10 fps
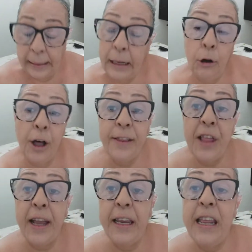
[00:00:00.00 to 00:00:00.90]
Eu
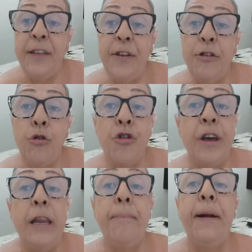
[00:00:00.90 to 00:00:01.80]
até queria te
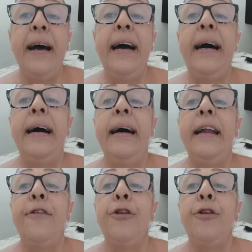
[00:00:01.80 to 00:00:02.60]
sugerir para